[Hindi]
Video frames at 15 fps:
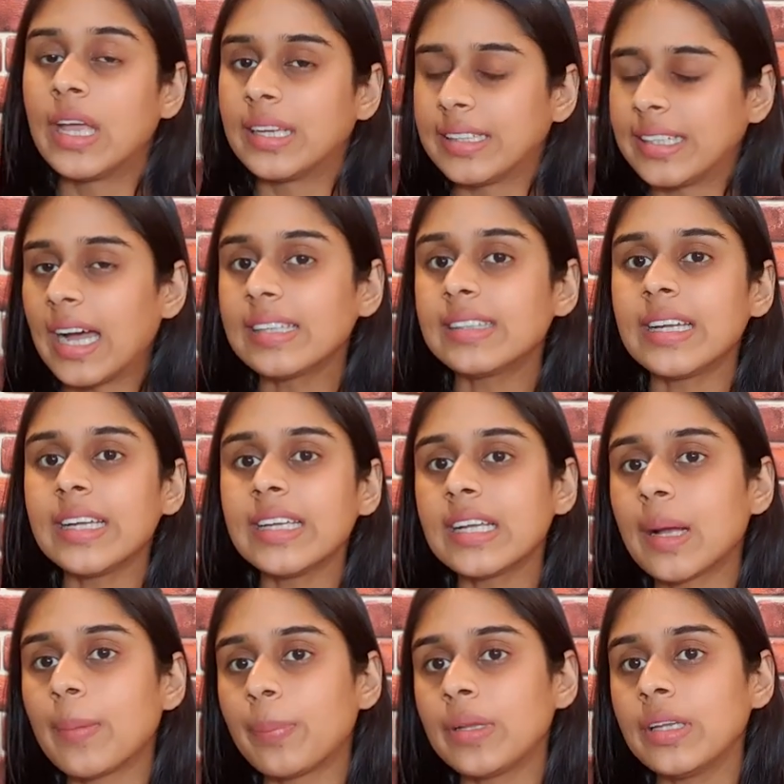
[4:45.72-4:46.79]
याद रहे कि
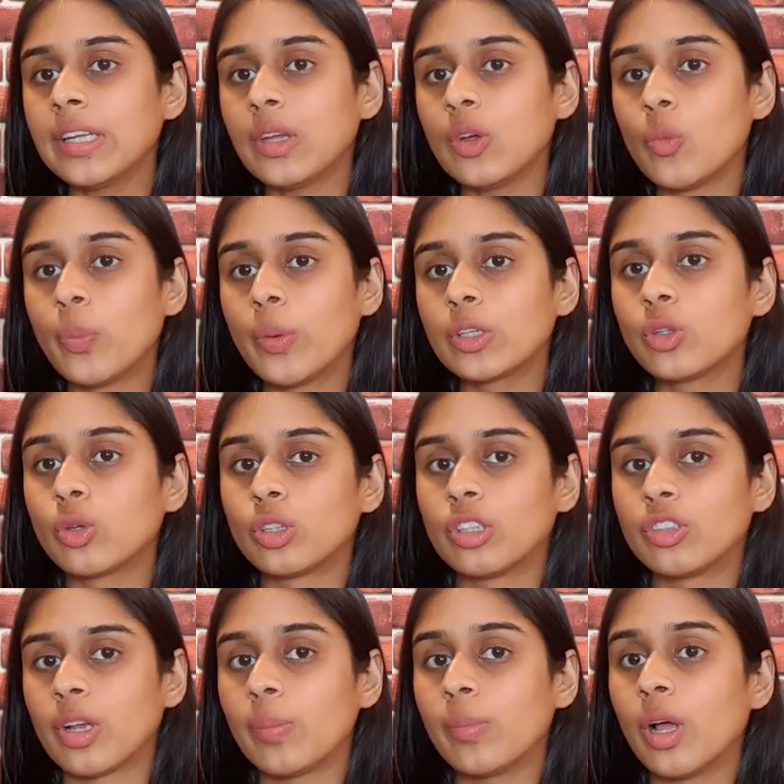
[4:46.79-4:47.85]
कंपनी के ऊपर दो
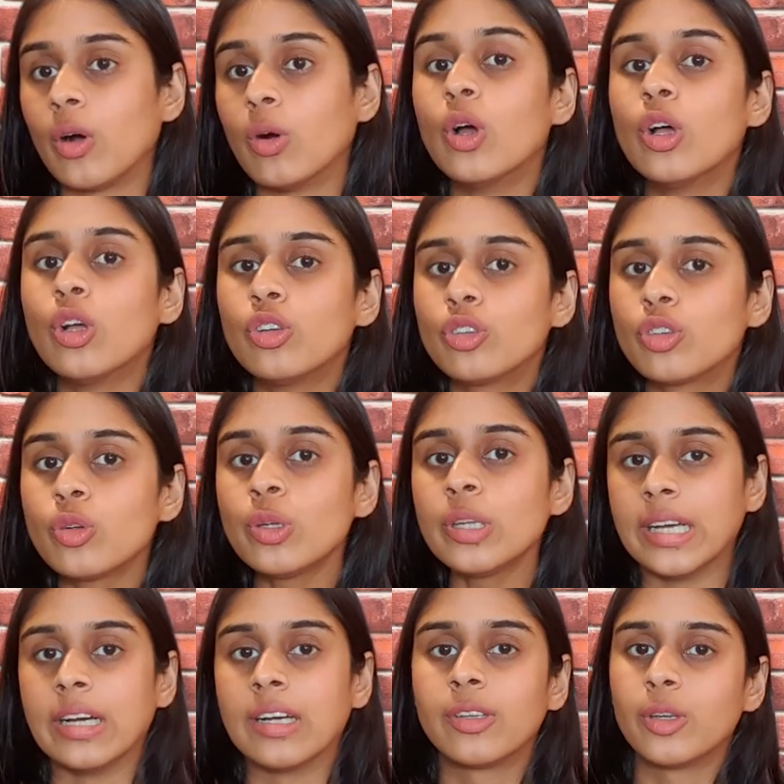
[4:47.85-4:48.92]
दशमलव
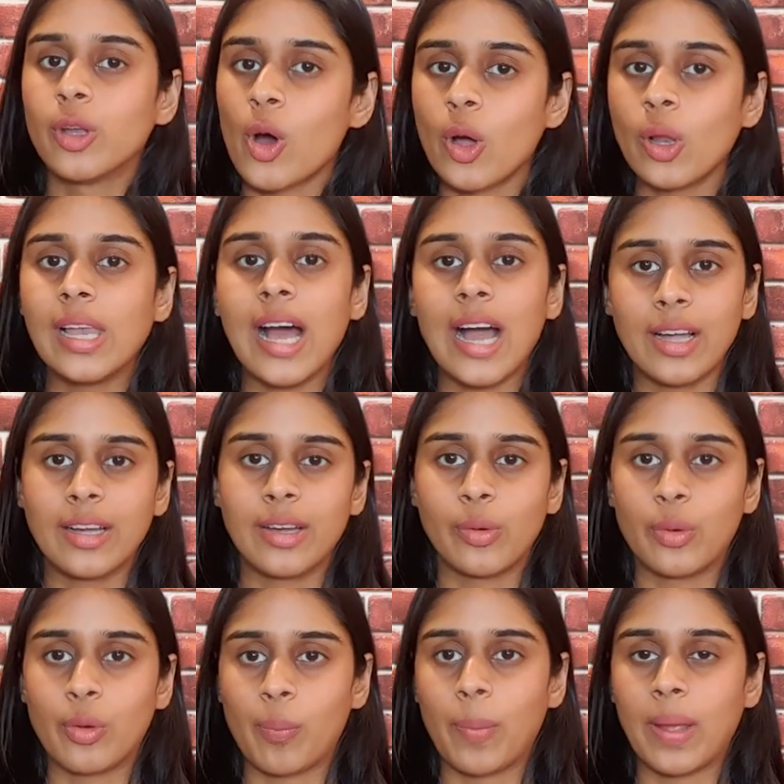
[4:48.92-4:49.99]
शून्य नौ लाख
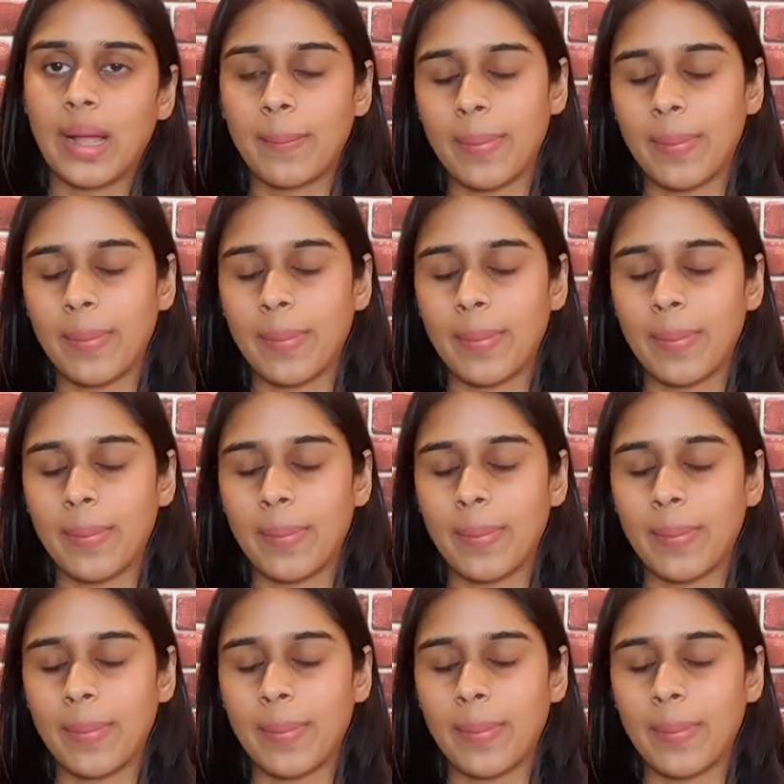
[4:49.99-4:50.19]
करोड़ रुपए का